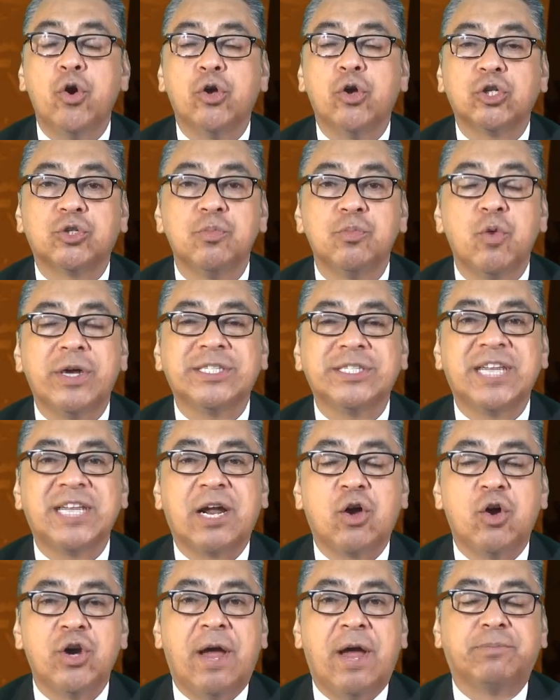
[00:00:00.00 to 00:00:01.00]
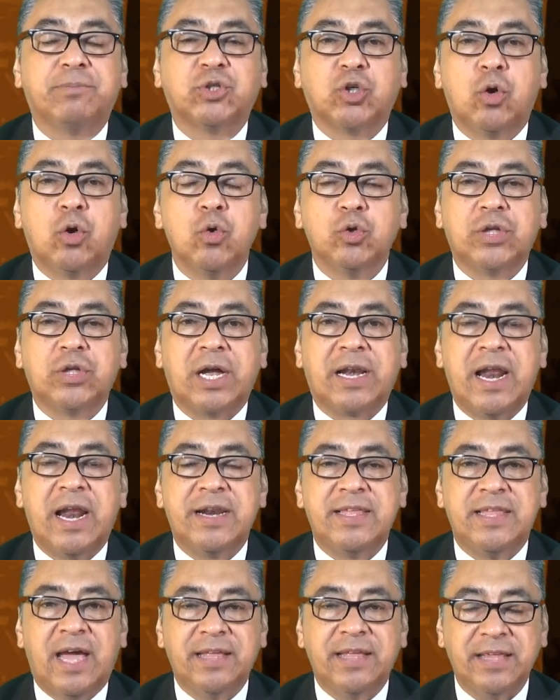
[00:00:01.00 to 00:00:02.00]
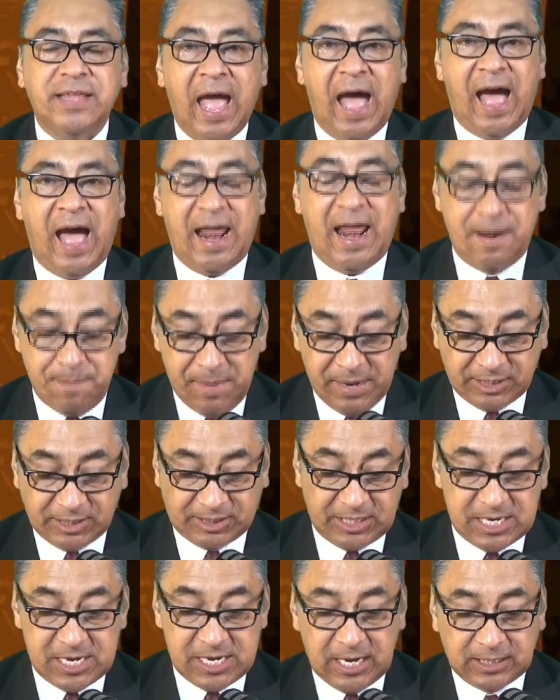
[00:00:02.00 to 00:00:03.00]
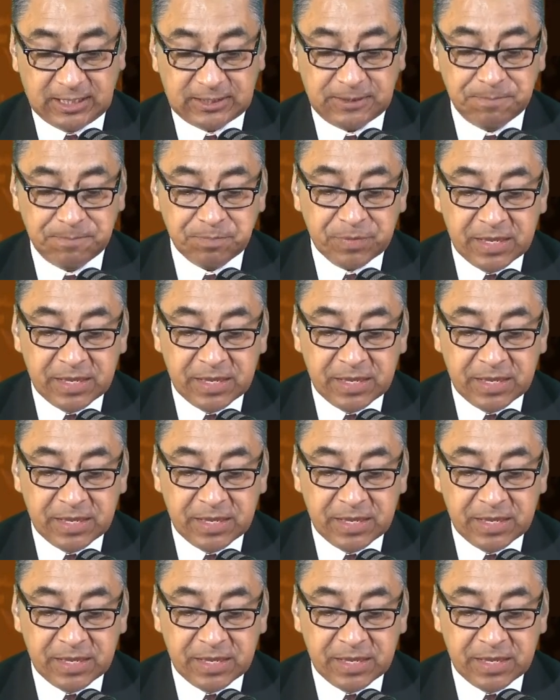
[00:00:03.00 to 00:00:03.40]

nos muestra con absoluta claridad al Mesías.